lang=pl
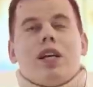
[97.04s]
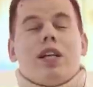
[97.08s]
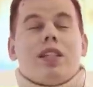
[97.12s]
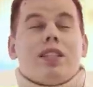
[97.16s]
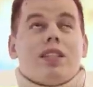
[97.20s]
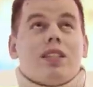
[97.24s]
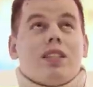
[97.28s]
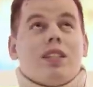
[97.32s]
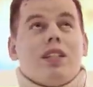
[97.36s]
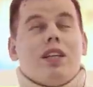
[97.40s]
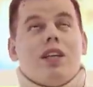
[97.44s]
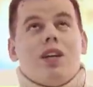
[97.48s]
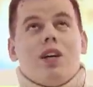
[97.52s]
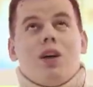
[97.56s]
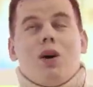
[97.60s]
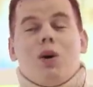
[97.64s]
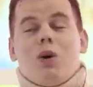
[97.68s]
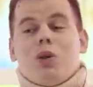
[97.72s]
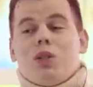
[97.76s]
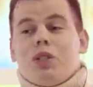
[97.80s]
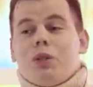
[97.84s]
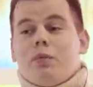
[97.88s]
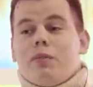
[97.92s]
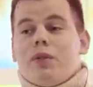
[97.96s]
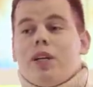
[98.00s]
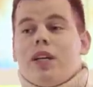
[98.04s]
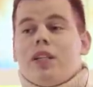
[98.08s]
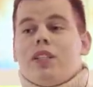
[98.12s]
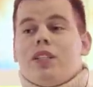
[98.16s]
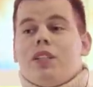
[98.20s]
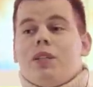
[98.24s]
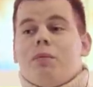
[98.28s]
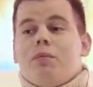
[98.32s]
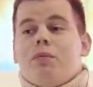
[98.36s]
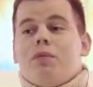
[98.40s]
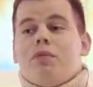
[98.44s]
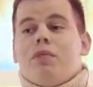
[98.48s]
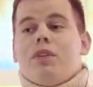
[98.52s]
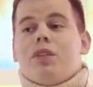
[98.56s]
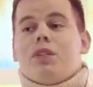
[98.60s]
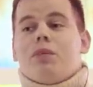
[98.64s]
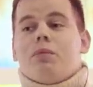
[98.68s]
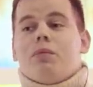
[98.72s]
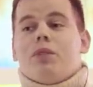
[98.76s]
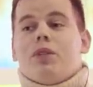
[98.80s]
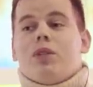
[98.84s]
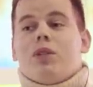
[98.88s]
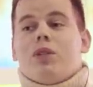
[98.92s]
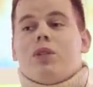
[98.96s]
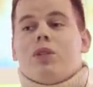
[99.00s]
lat 18
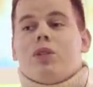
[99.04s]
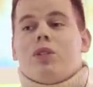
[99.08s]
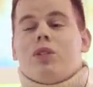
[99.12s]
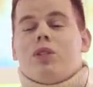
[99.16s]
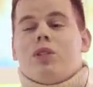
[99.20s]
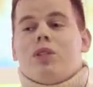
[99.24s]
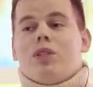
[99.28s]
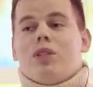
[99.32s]
powiedzmy, no to